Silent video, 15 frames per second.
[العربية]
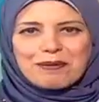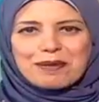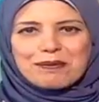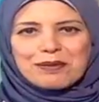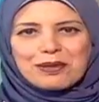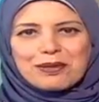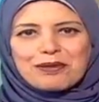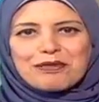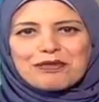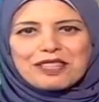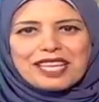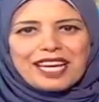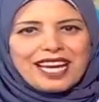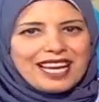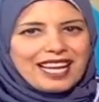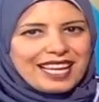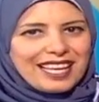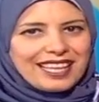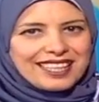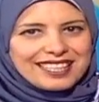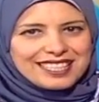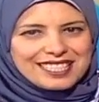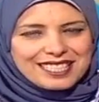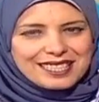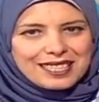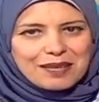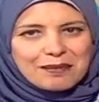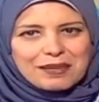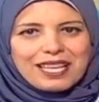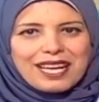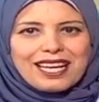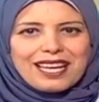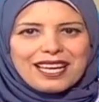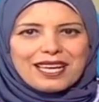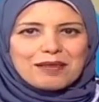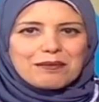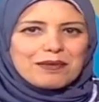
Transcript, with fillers: بكم في حلقة جديدة من حلقات